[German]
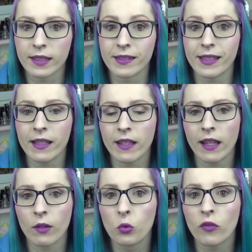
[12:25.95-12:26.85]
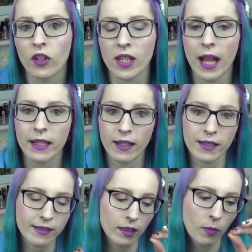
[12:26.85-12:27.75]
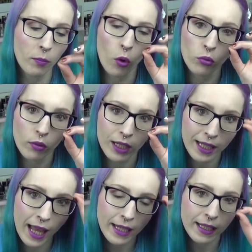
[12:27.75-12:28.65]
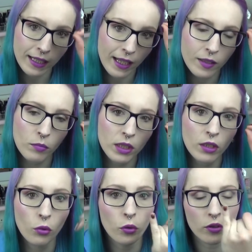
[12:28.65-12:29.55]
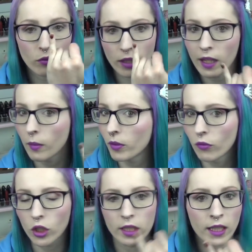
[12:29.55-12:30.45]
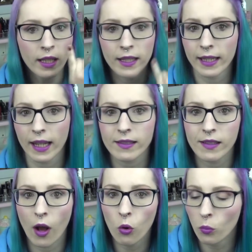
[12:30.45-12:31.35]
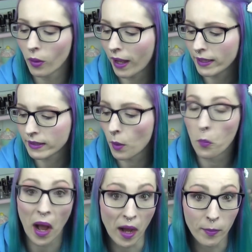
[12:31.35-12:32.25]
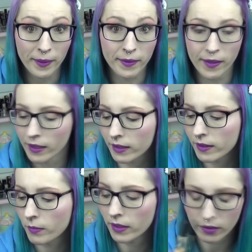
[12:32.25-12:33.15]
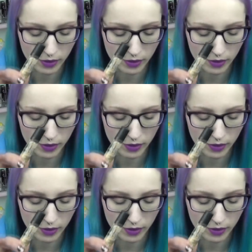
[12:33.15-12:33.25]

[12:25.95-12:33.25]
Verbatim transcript: sich sehr, sehr gut verteilen lässt. Also man braucht nur eine kleine, kleine Mini-Größe und kann damit wirklich den ganzen Augenbereich bearbeiten, sage ich jetzt mal.